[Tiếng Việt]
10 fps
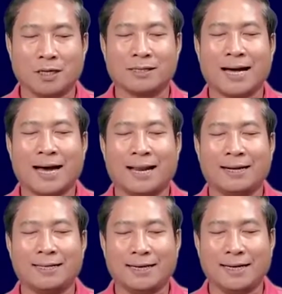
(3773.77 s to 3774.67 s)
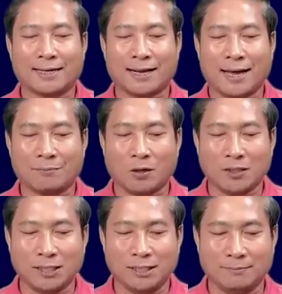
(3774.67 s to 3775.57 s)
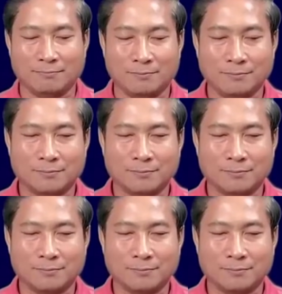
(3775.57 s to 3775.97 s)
cần đá này kia than bạo dương